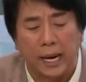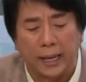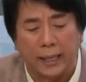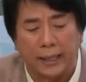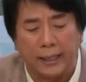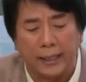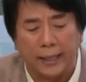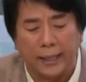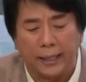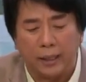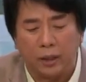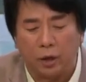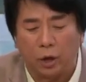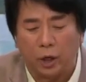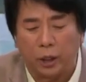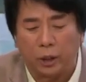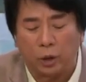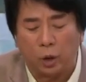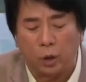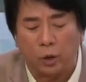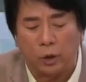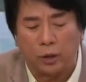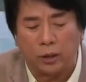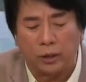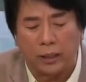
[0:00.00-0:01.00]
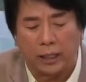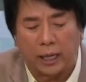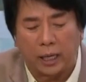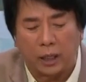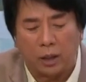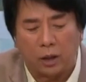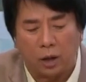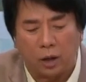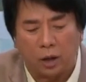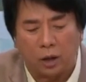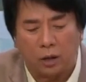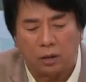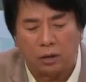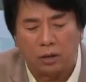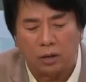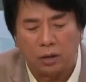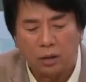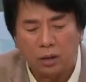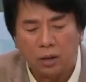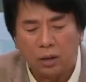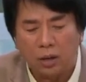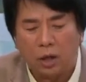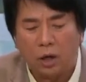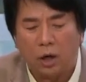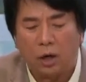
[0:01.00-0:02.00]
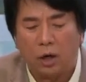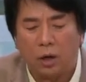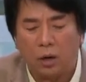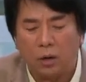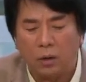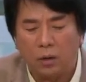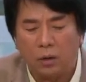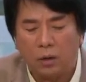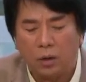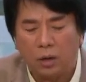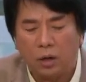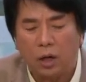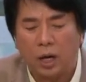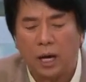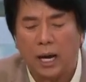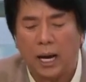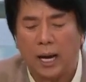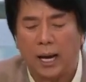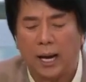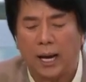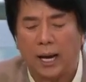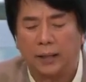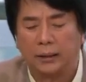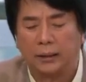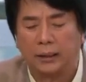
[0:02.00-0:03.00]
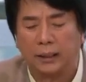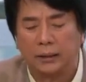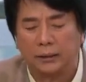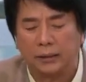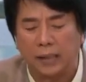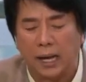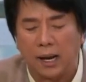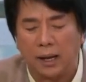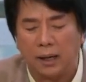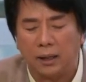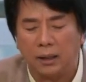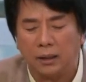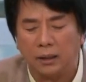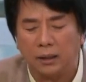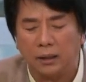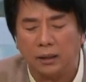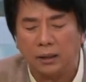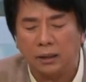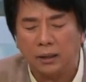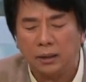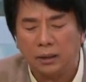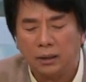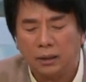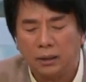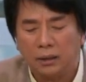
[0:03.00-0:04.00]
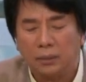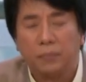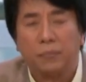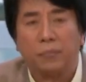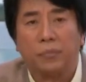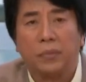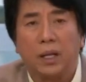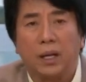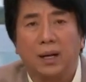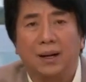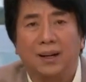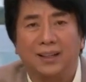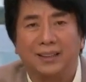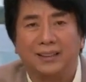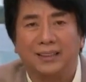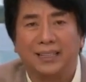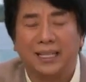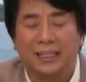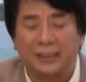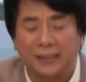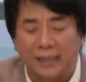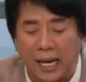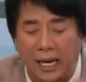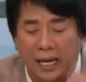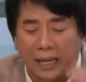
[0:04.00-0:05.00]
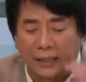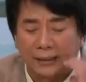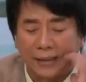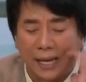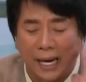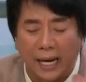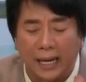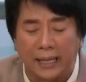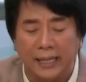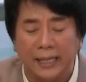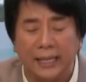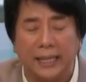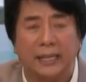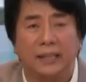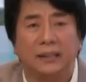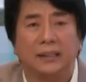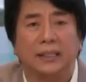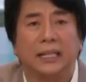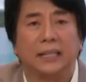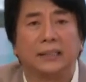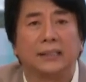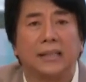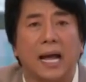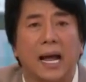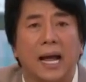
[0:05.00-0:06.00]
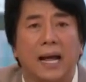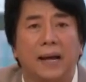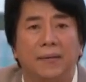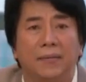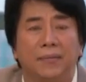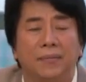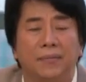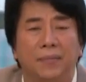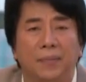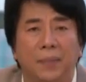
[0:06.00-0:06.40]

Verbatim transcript: Jacqueline? O ikaw yung nag-ano? Jacqueline Cunanan po. Ah, tiga saan? Tiga saan ka, Jacqueline? Tiga saan?